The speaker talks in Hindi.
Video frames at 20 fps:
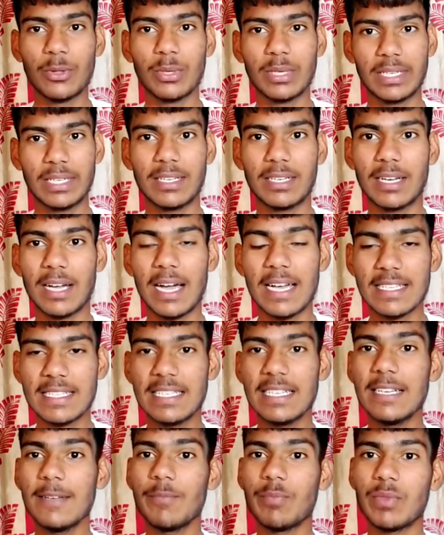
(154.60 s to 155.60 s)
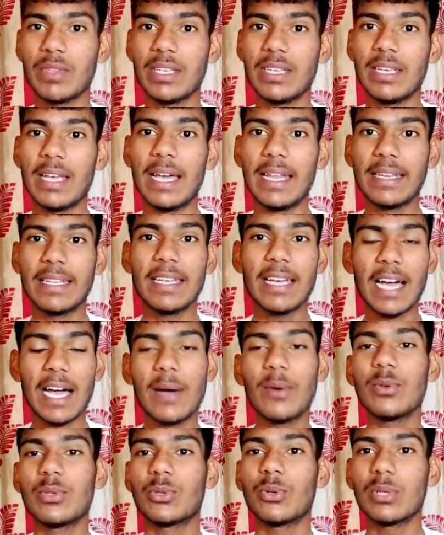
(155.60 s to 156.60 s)
तो कहाँ से यानी कि
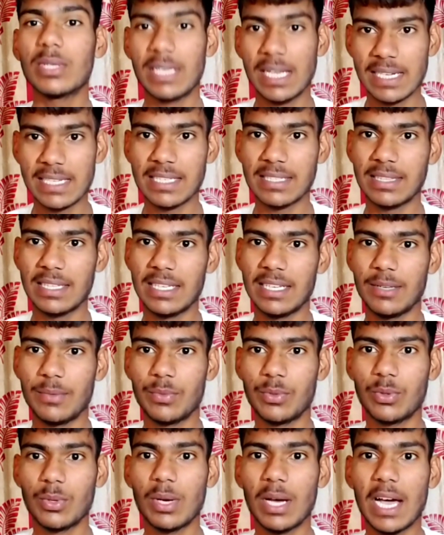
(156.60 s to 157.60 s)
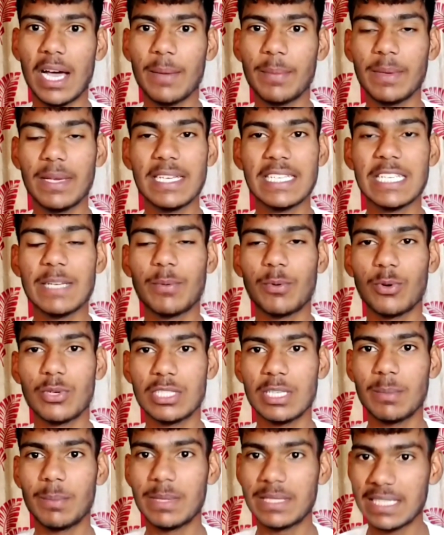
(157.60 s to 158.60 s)
आप उसको खेल सकते हैं तो आप ऐसे
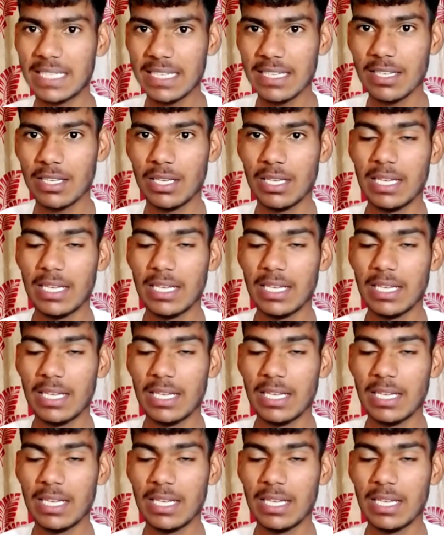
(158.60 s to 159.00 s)
फ्रॉड से बचे